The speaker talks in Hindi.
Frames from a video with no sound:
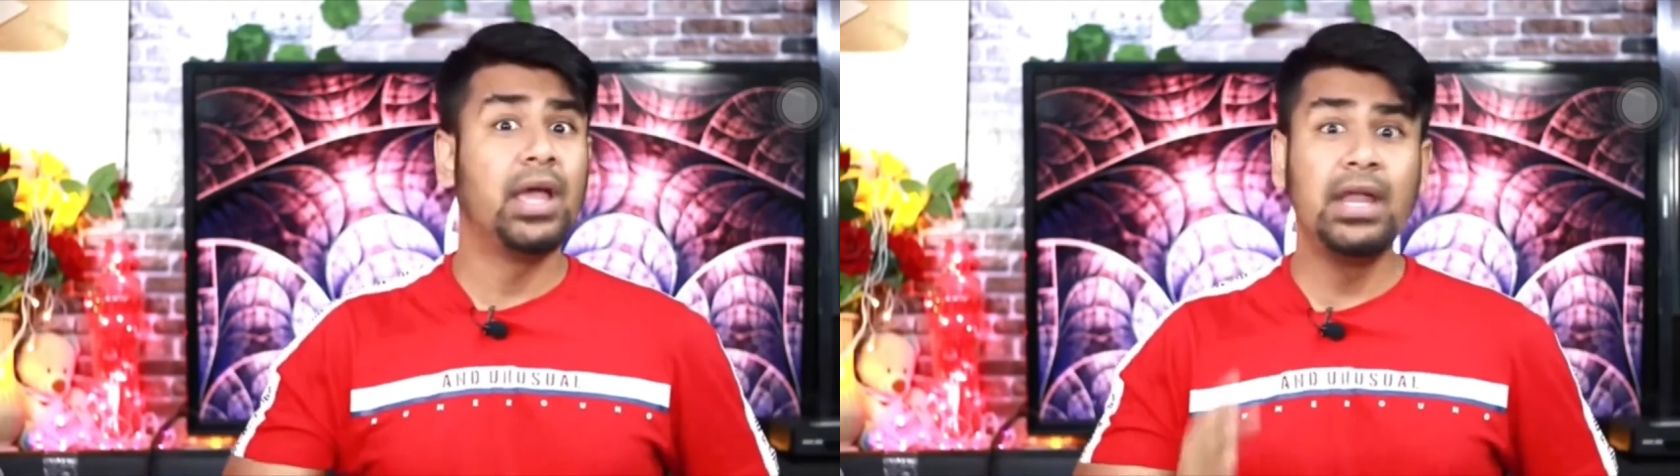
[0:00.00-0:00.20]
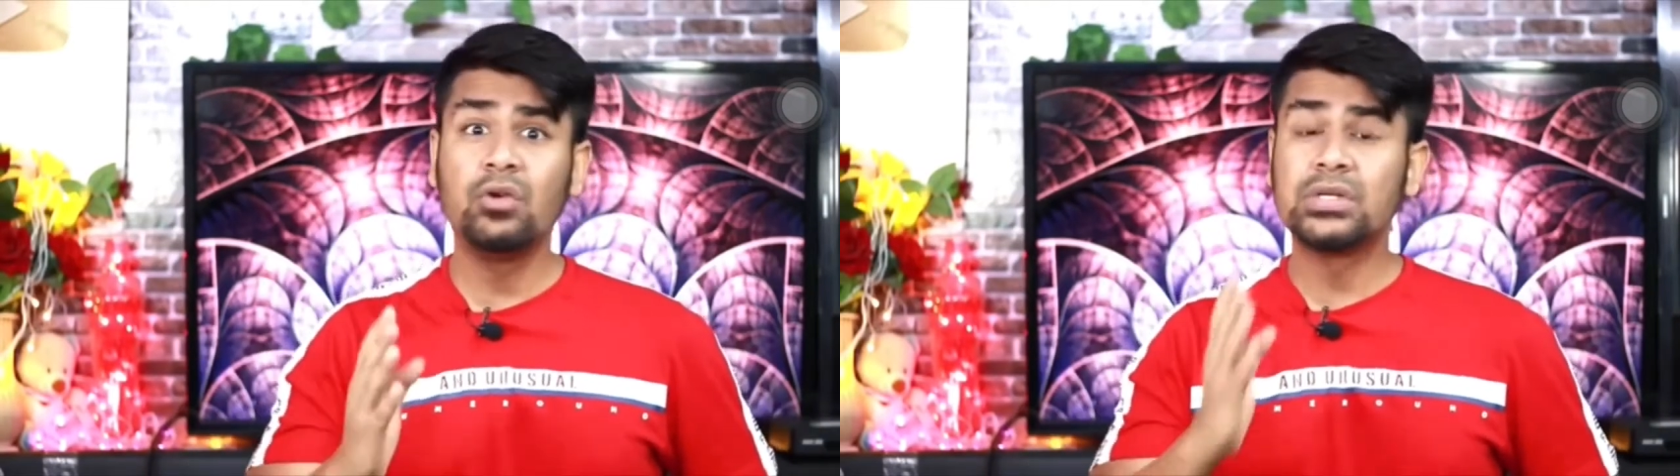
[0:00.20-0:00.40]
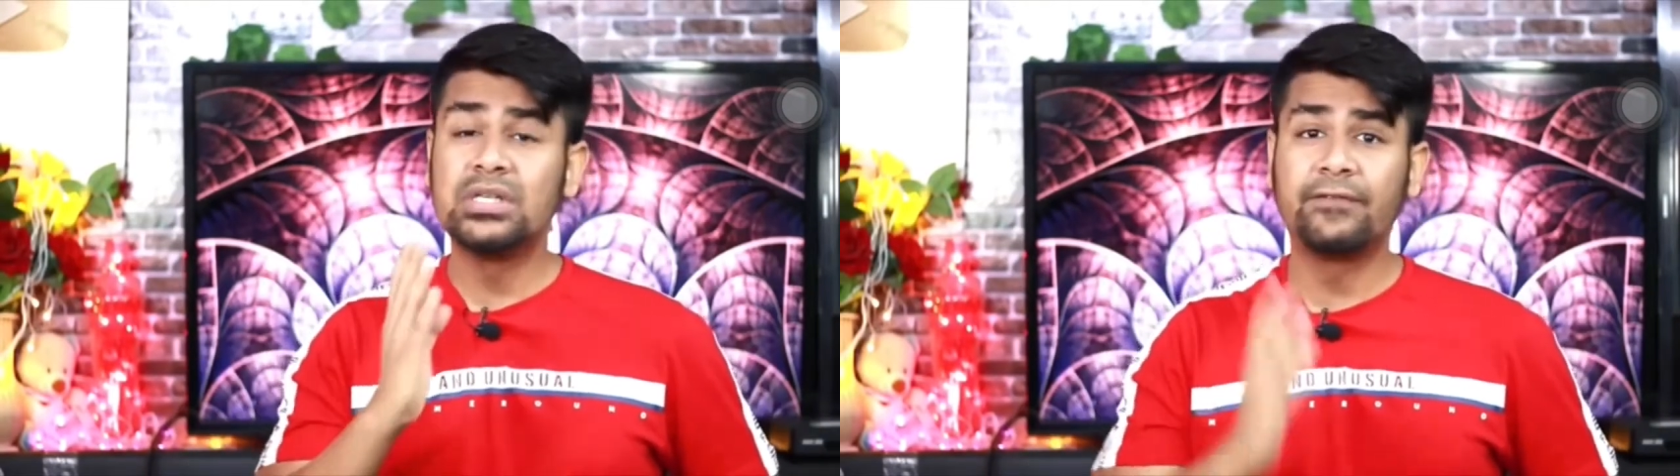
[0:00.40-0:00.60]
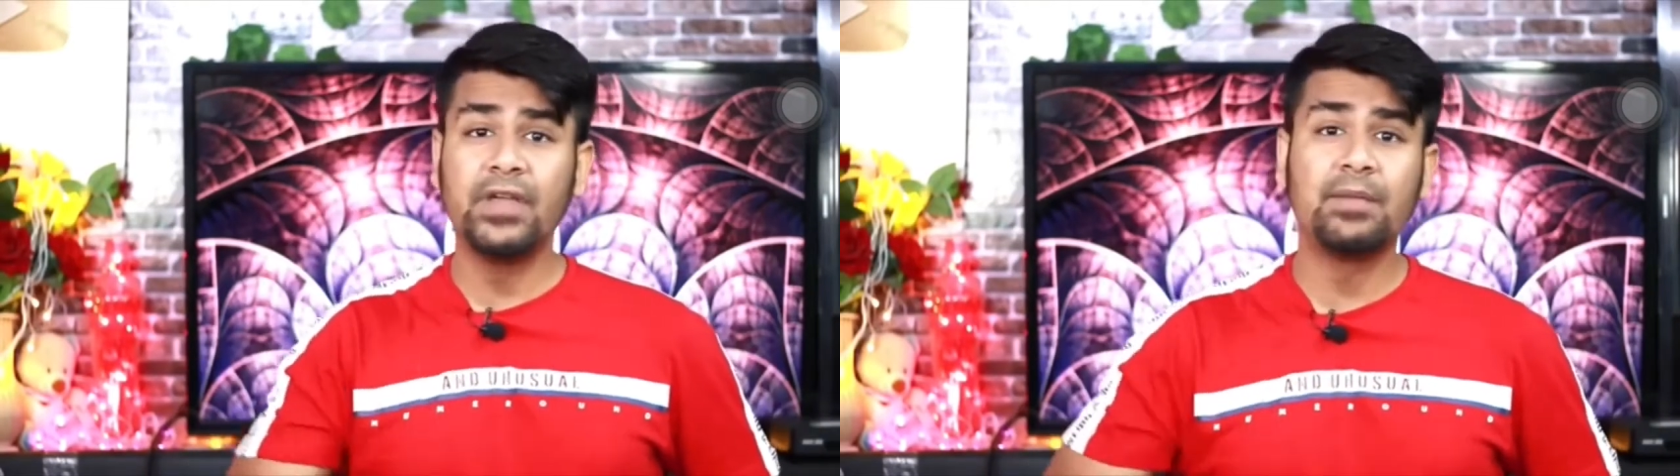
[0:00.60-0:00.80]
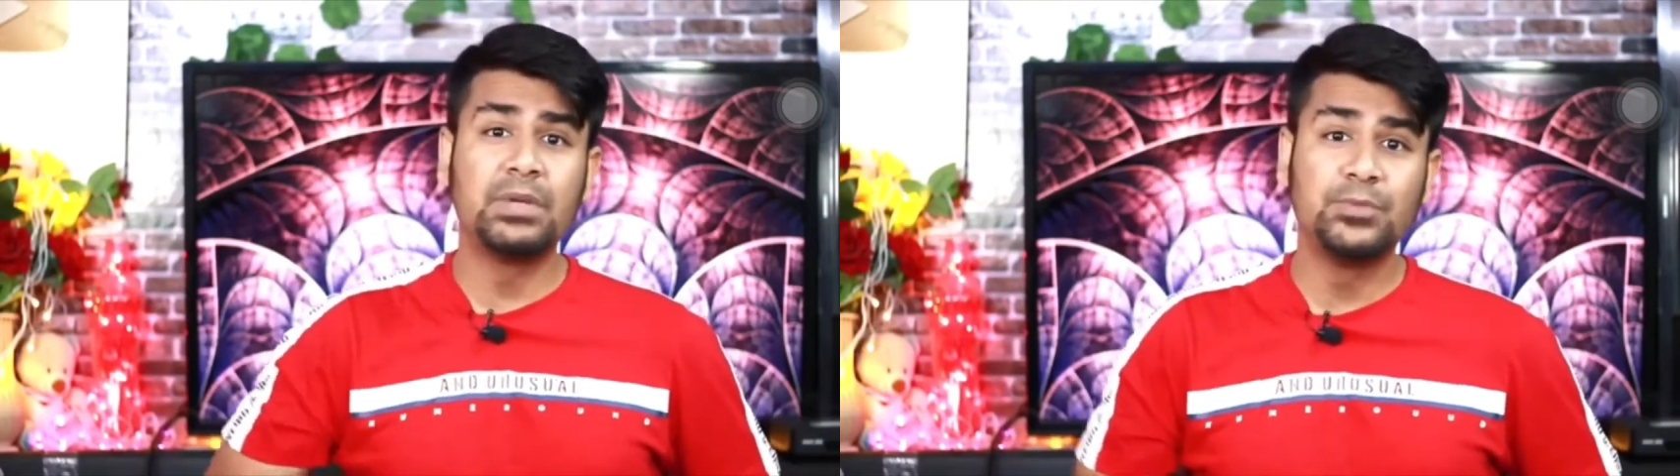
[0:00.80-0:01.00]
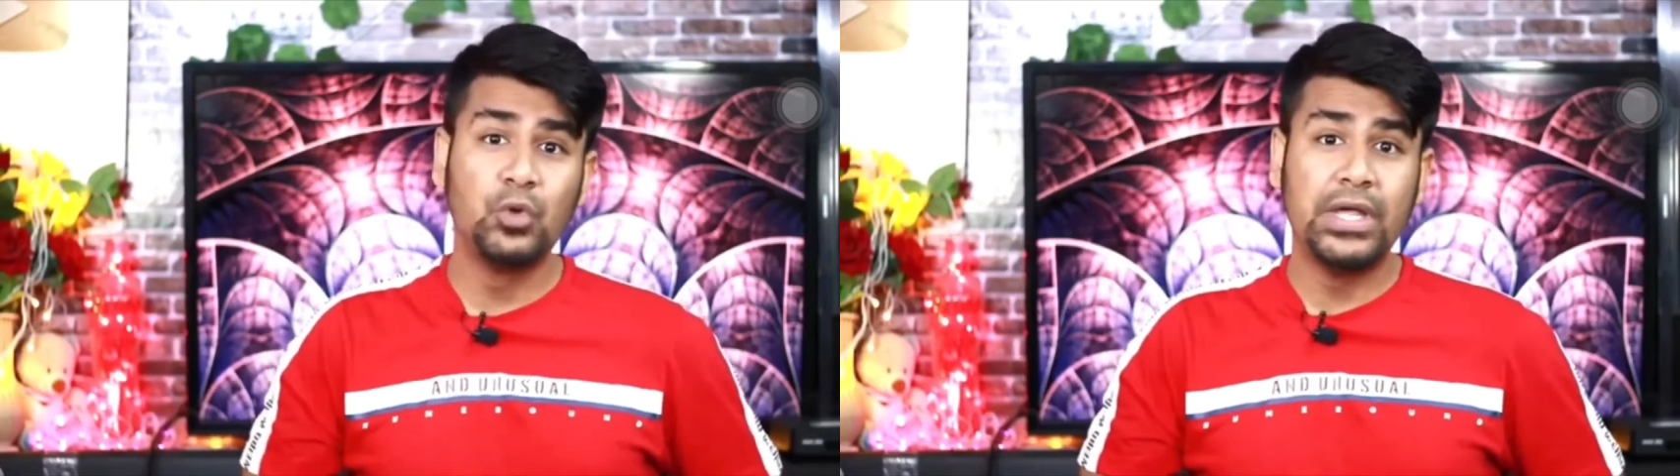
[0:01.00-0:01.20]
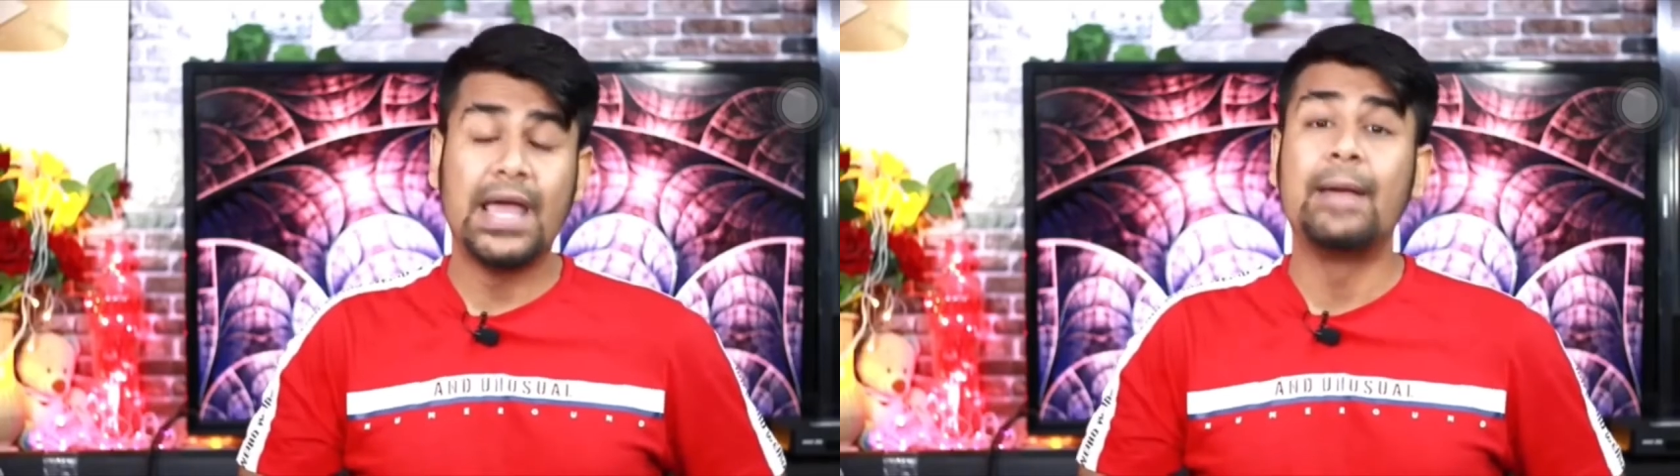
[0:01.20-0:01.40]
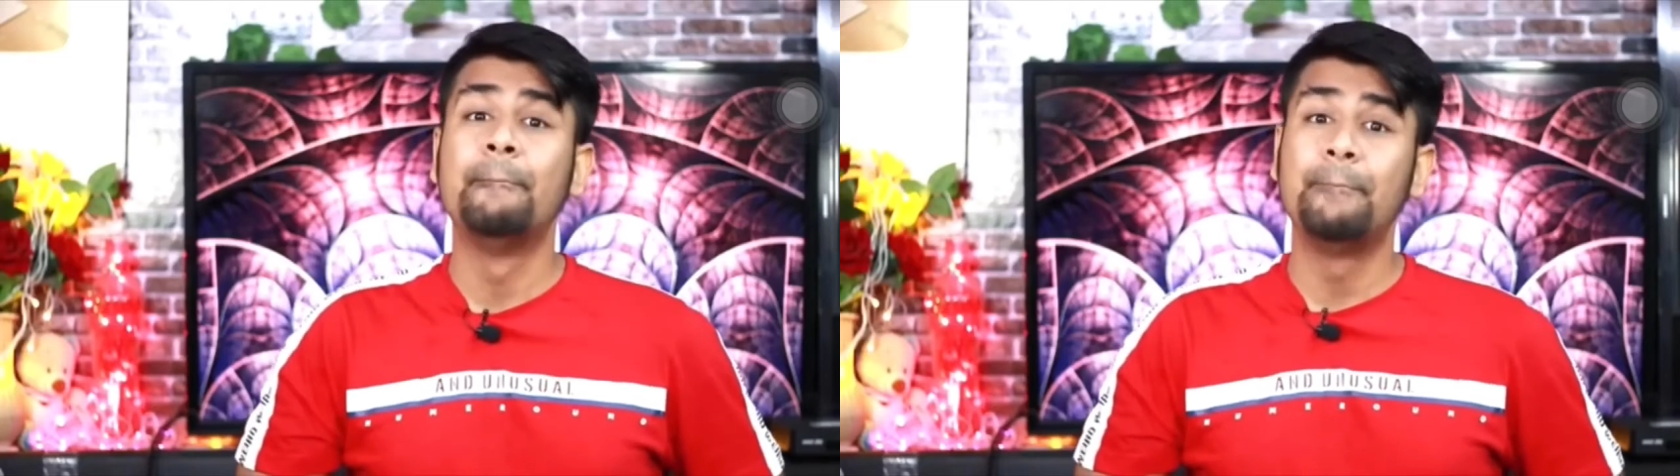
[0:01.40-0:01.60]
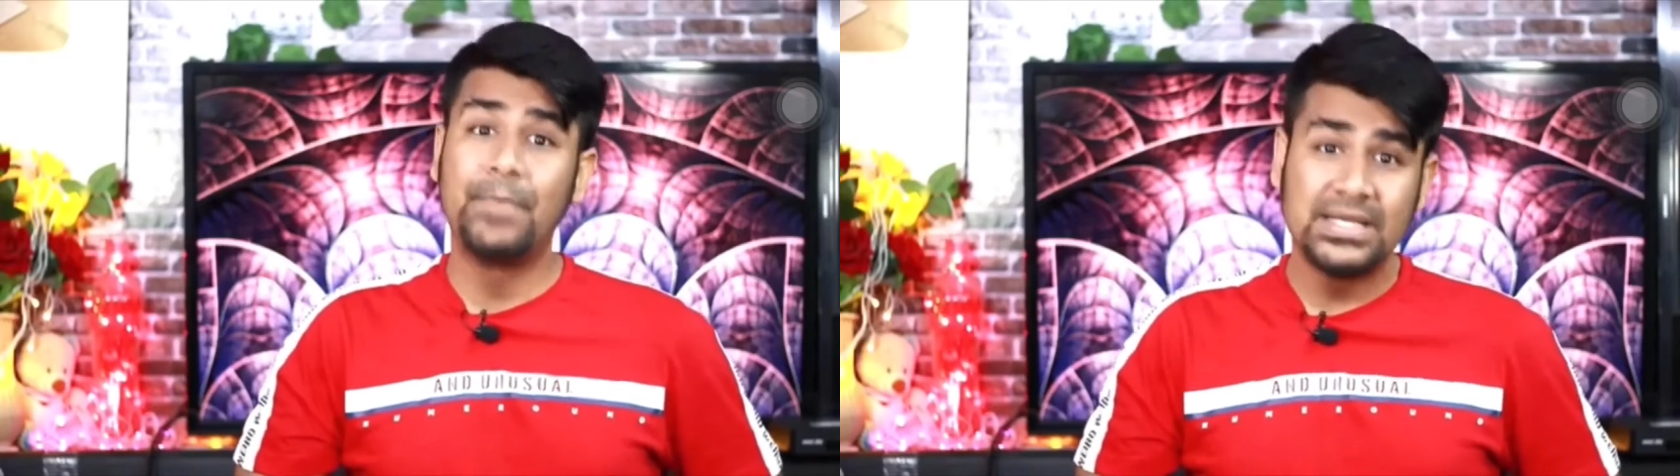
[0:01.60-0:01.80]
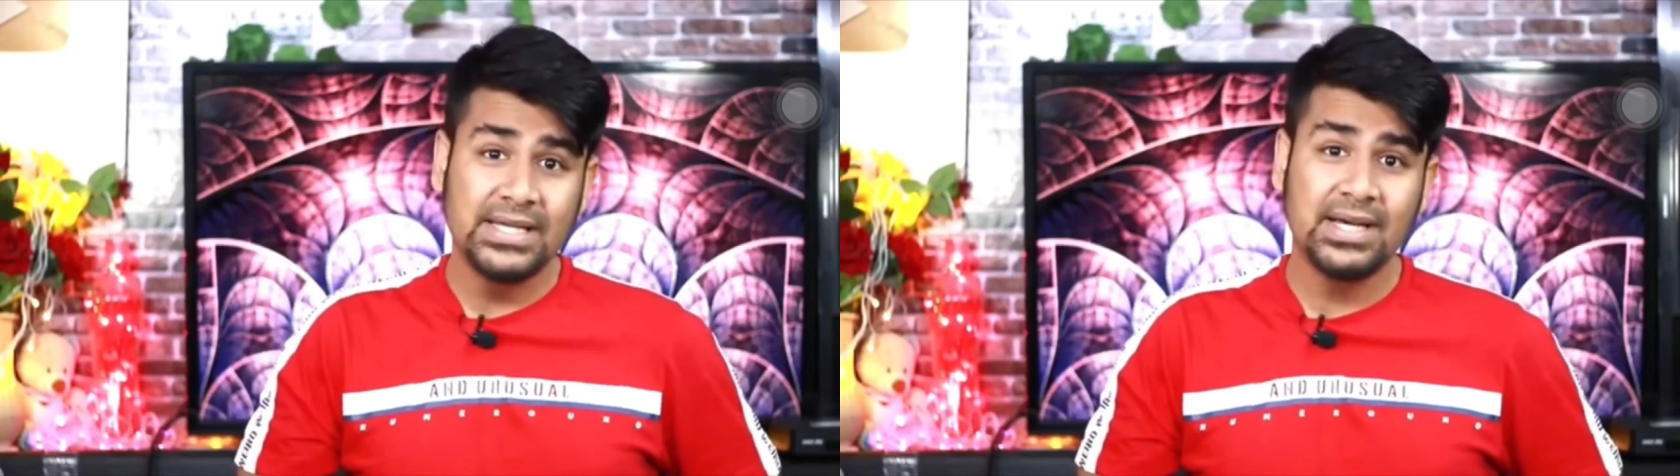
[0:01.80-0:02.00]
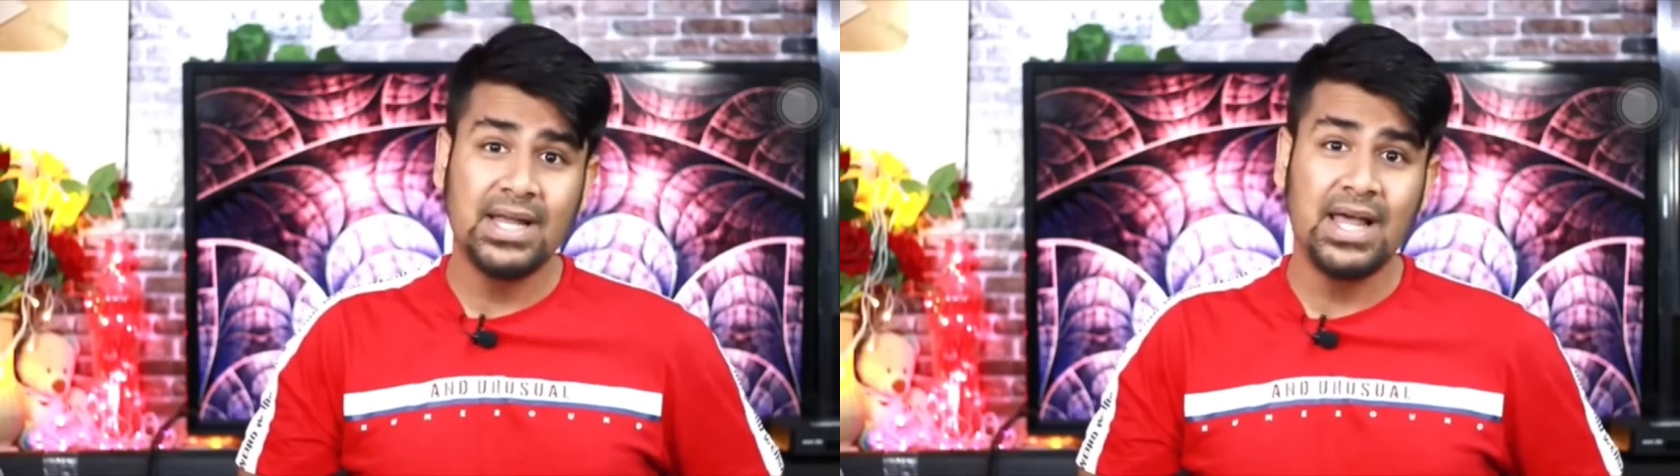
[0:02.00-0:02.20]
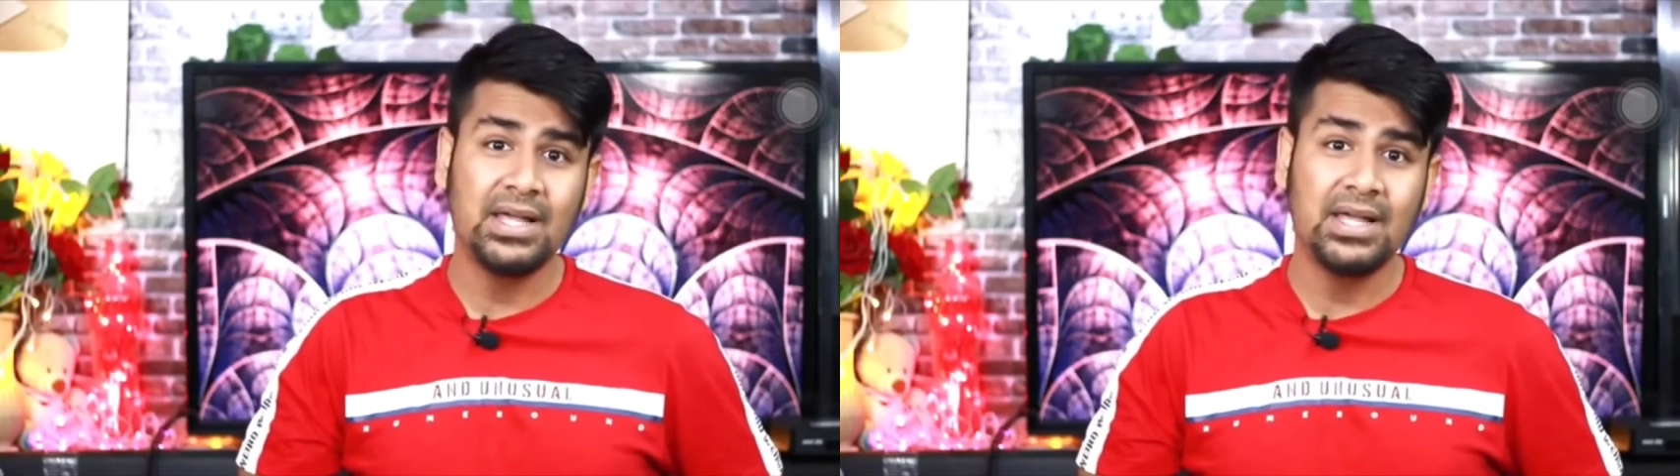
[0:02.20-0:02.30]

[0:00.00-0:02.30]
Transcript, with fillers: इनको सिर्फ एक मजबूरी है पैसे का